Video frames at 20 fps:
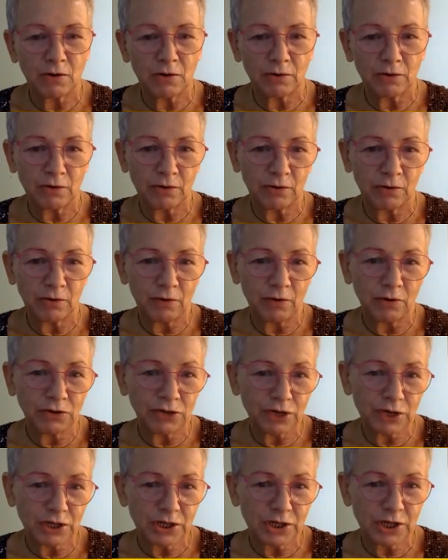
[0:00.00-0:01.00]
Mówię o
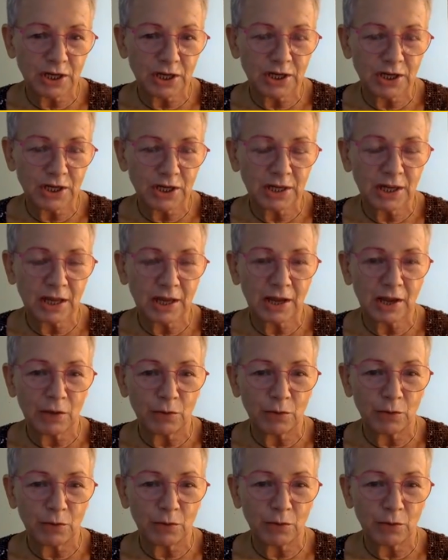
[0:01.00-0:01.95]
orzeczeniach